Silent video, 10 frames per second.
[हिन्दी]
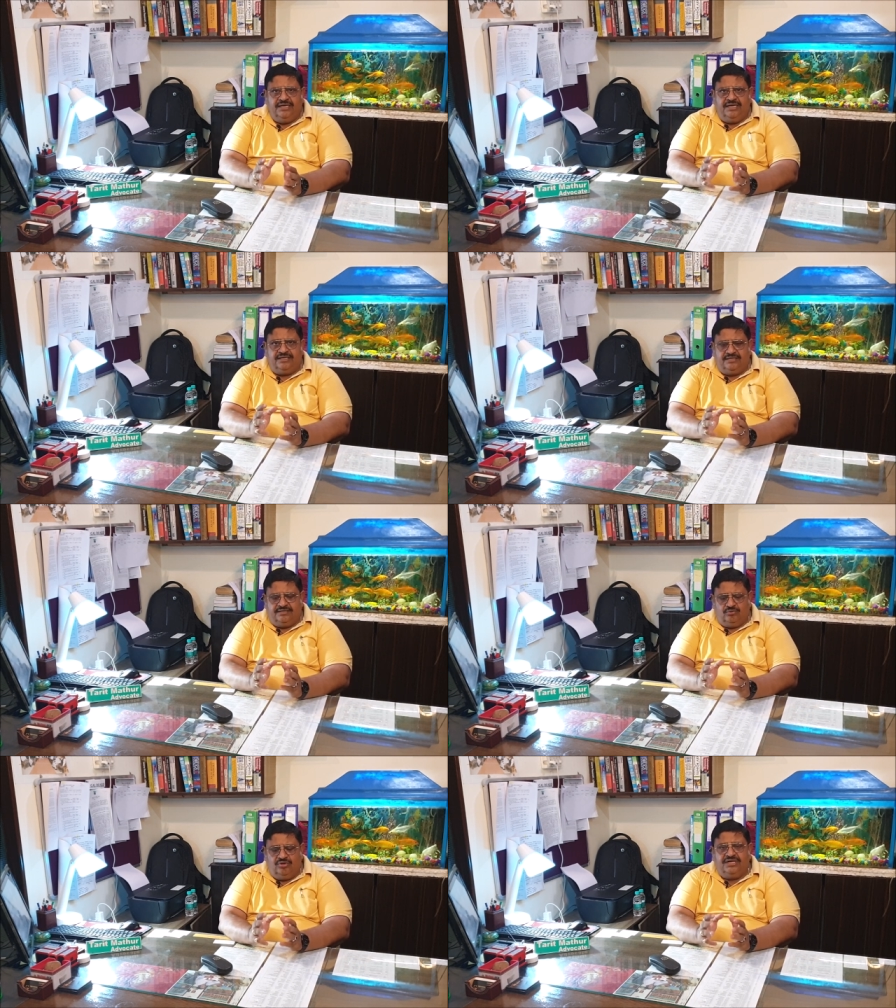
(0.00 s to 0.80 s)
एक
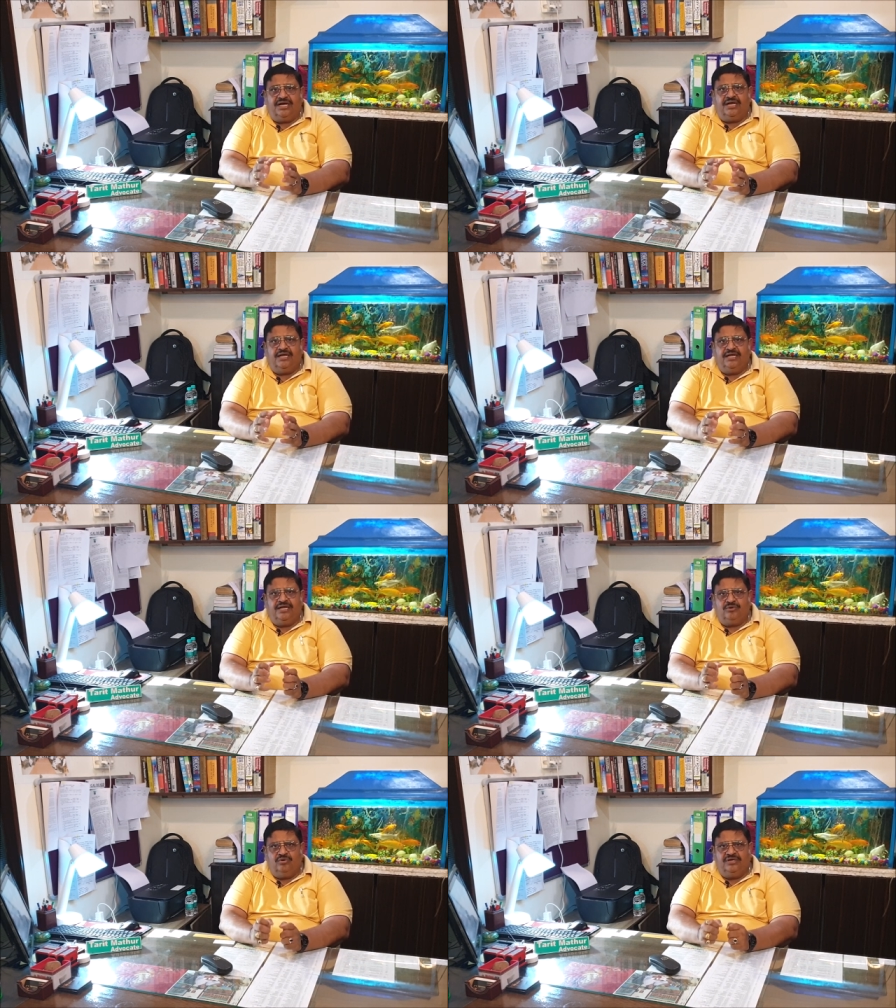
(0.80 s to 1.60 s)
कुंठा
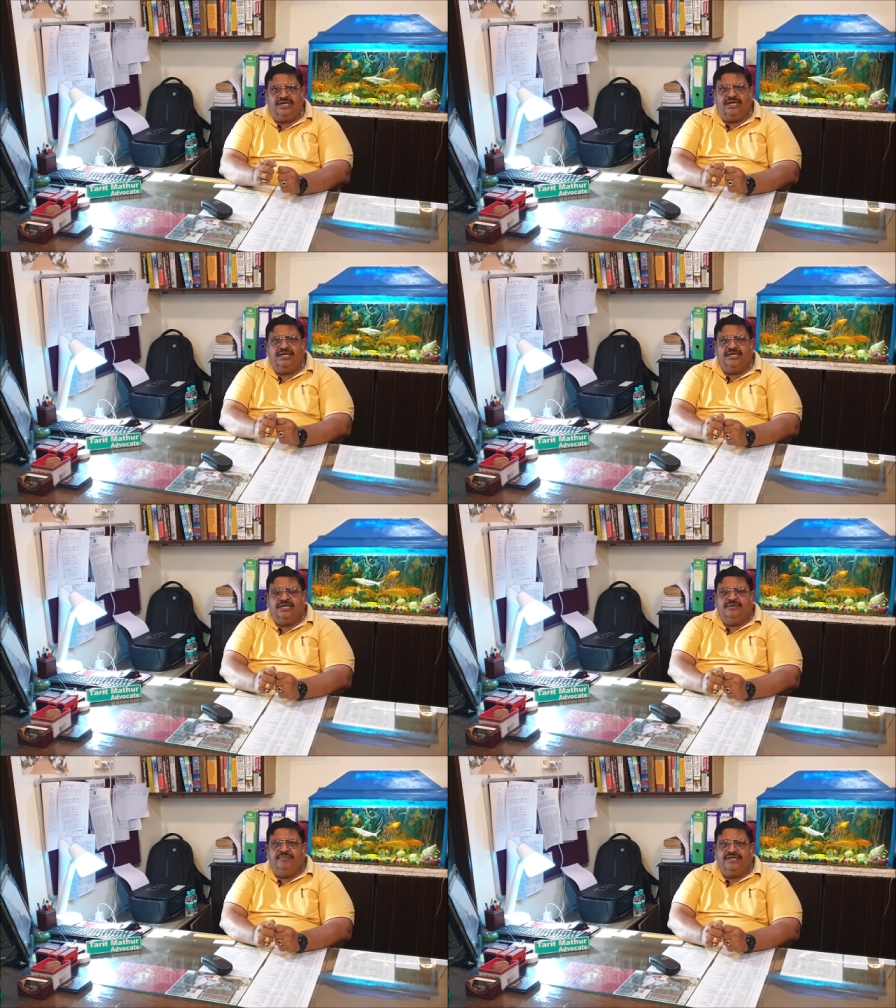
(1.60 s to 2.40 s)
एक कुंठा
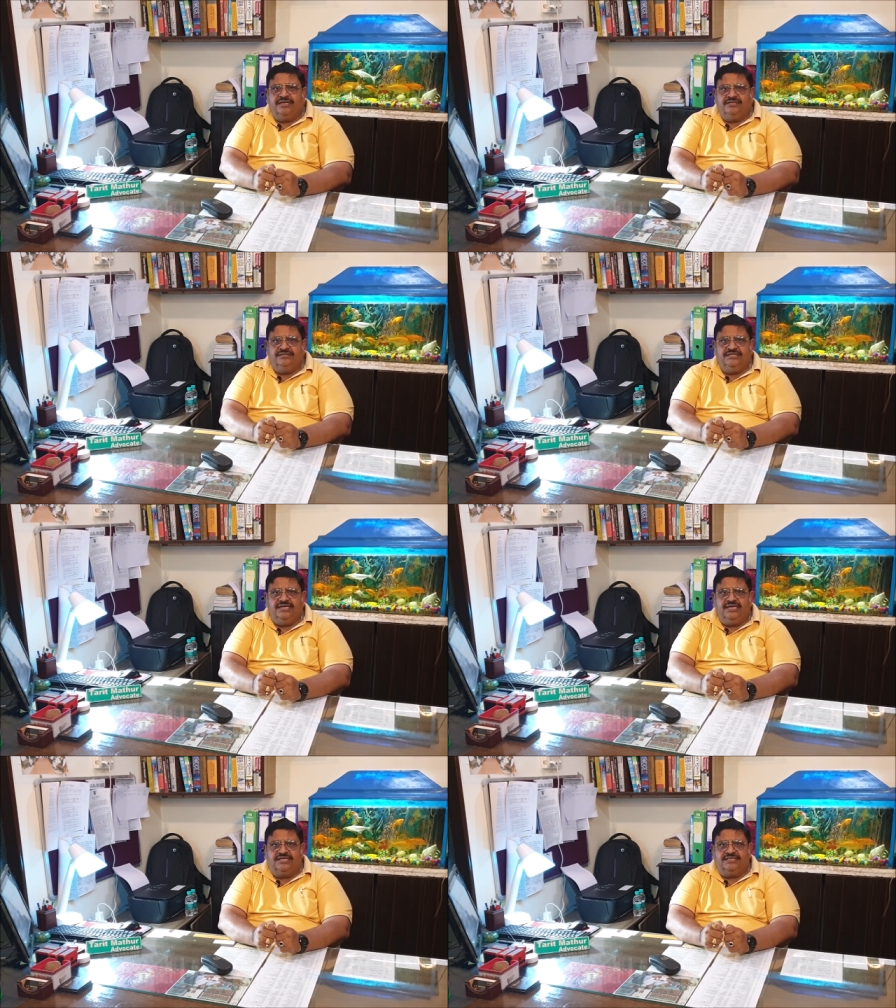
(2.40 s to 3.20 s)
में
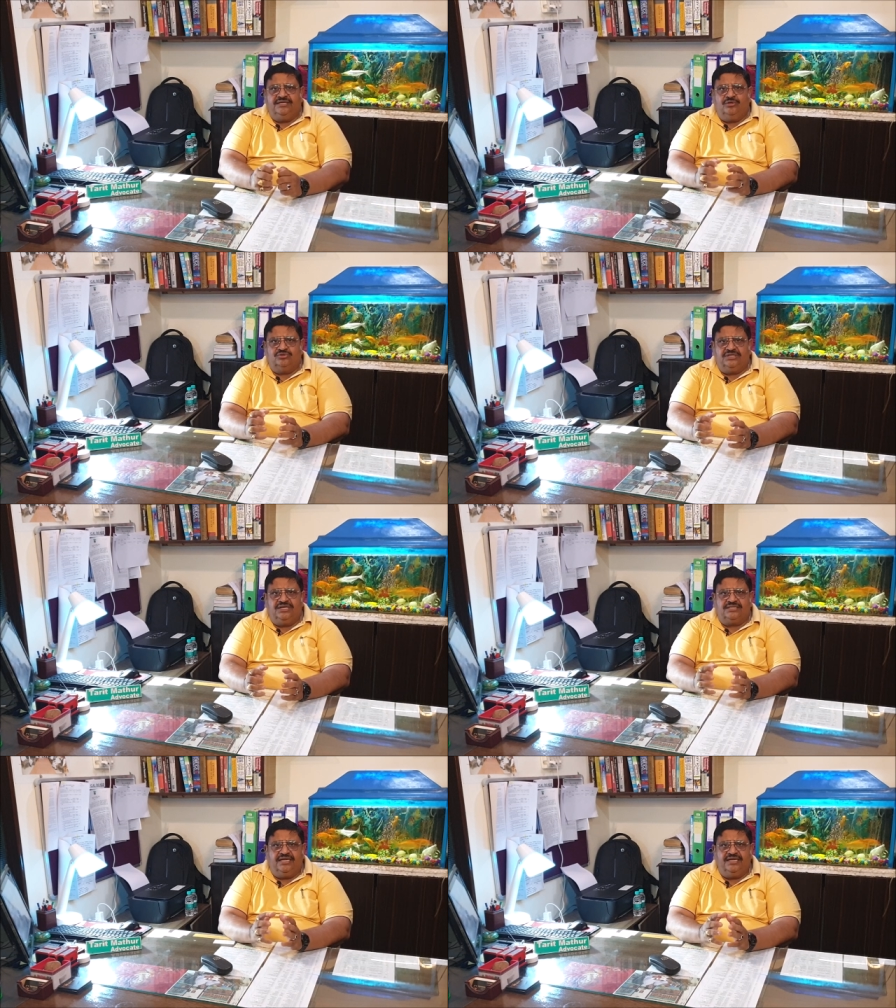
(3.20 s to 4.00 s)
जीने लगती है और उसे
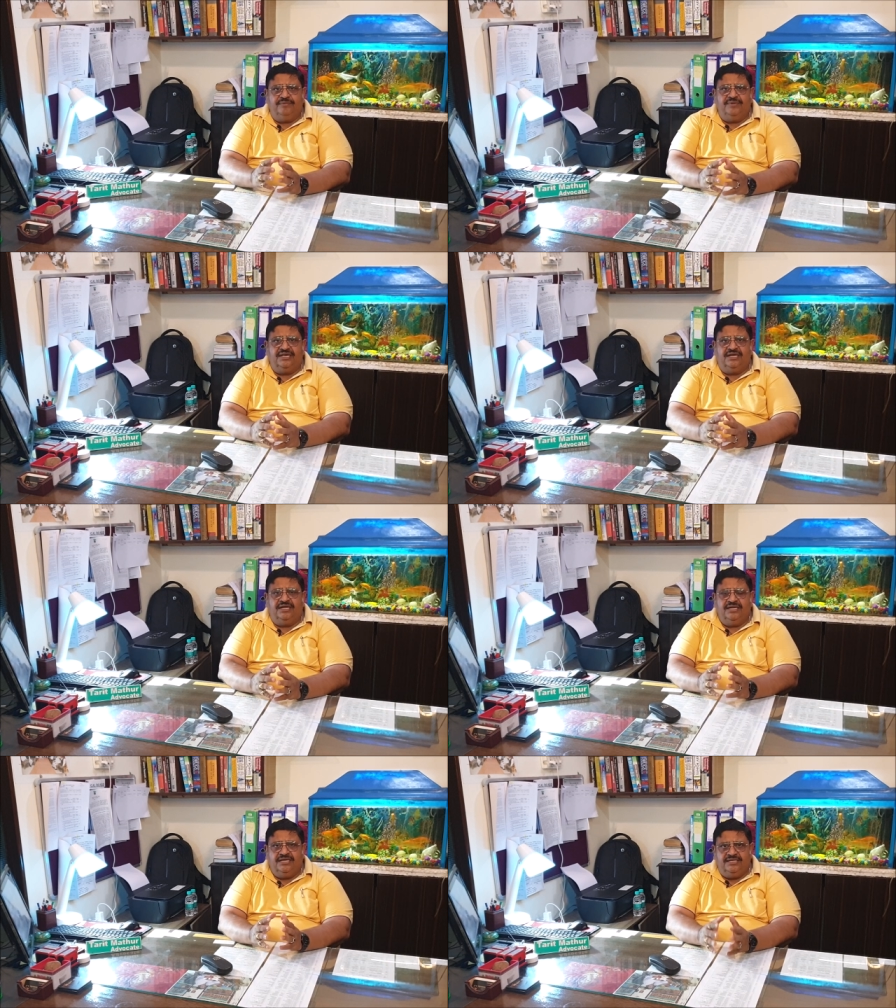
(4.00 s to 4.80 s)
लगता है कि
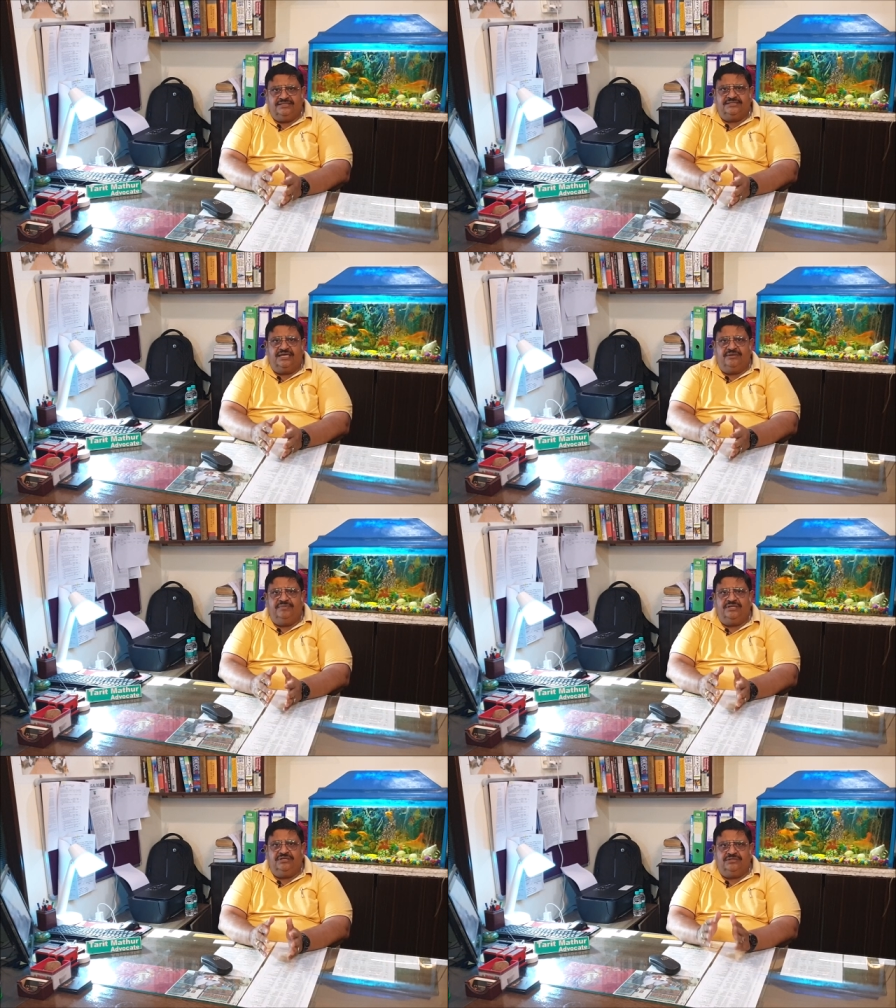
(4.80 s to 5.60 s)
मेरा इस घर
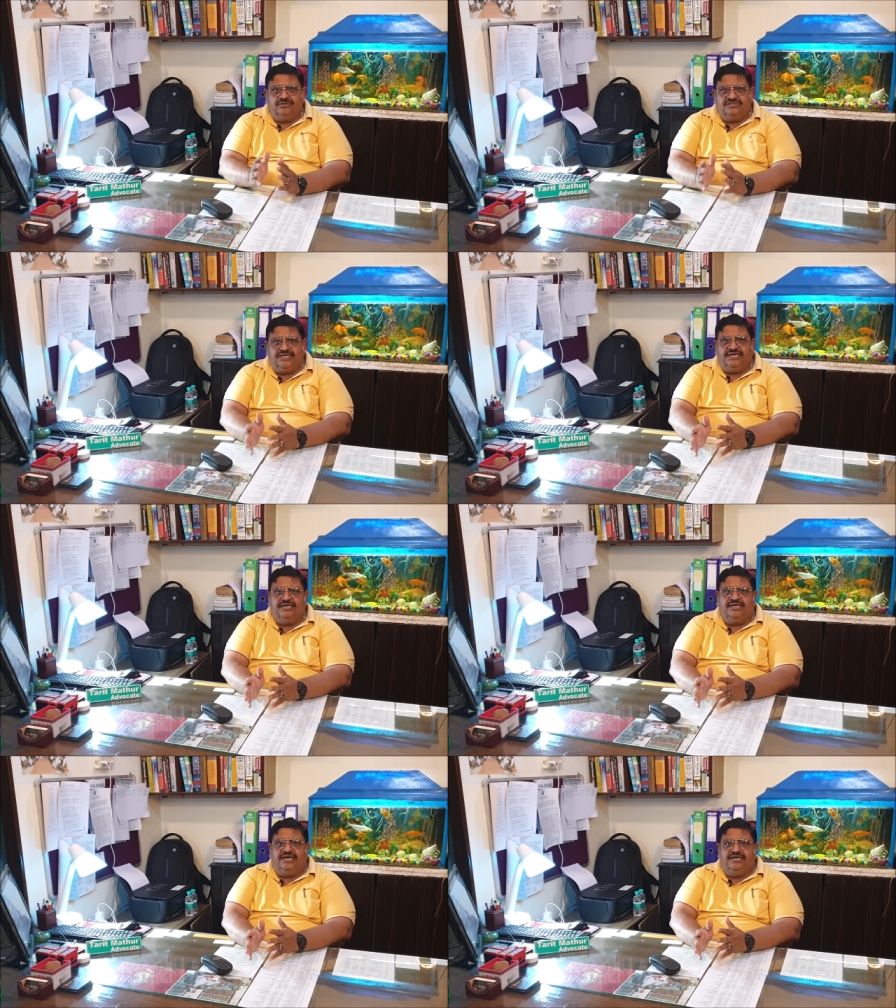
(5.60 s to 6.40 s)
में
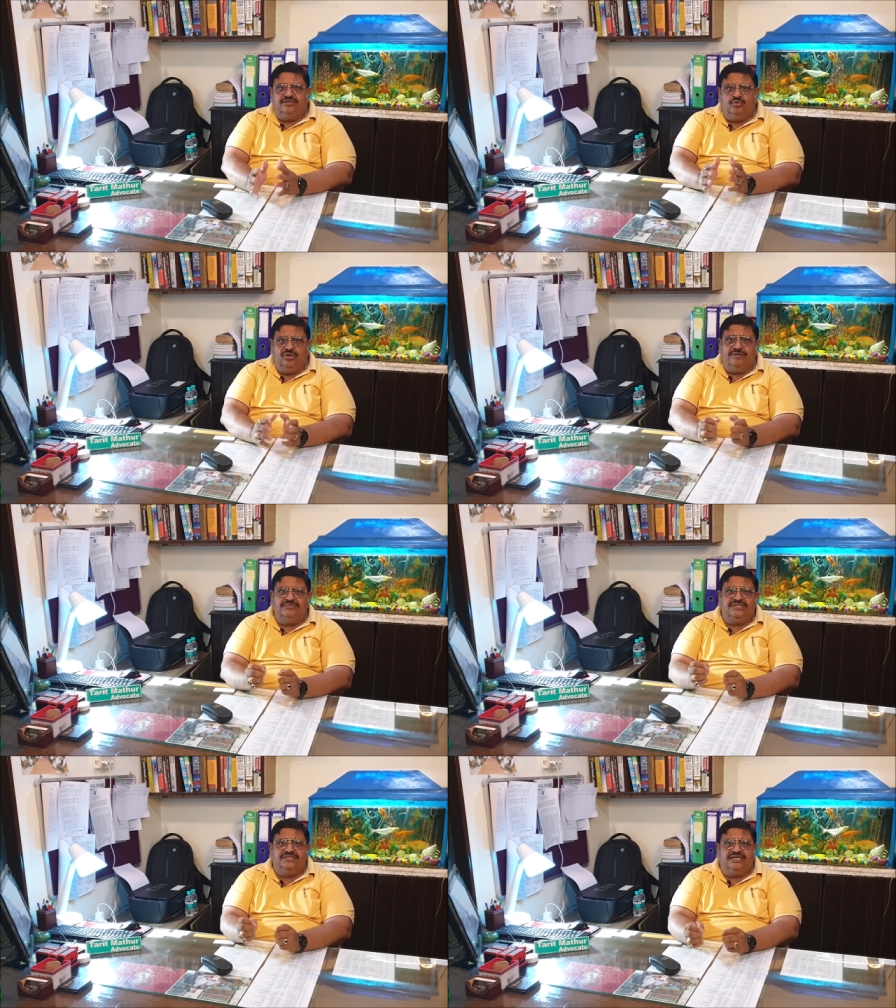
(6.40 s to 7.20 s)
सेकंड ग्रेड दो
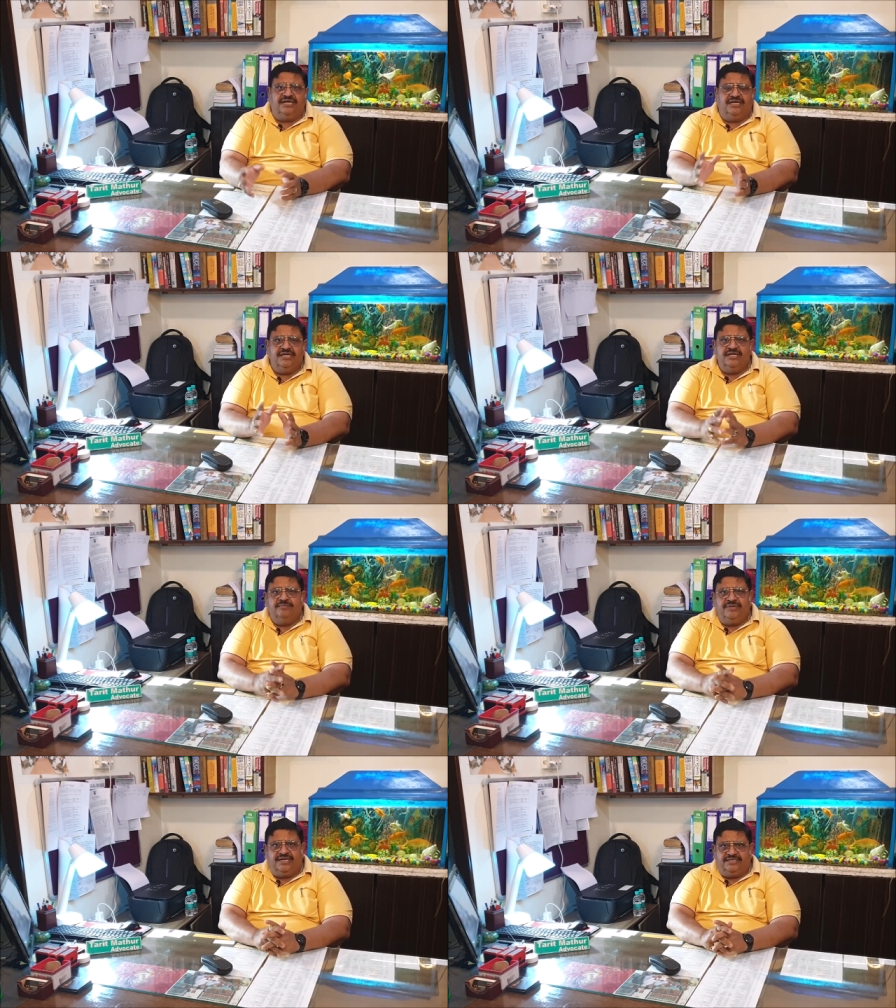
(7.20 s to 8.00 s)
एम दर्जे का
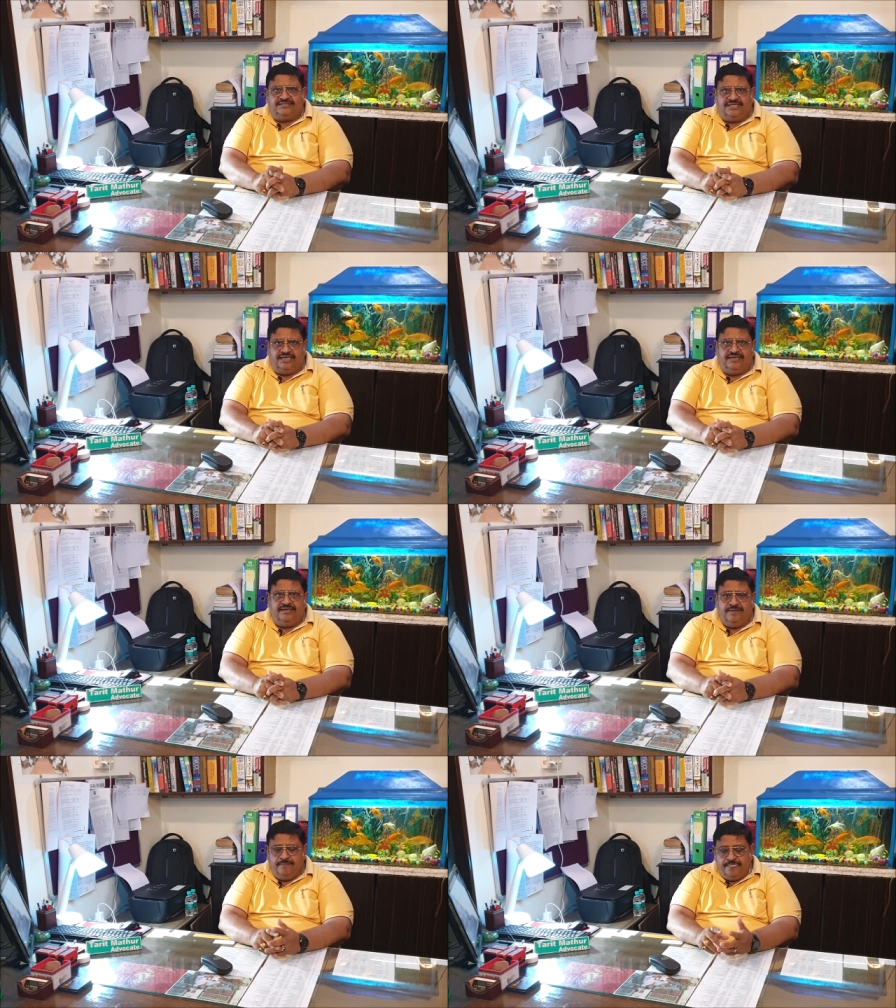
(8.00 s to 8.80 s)
मेरा स्थान है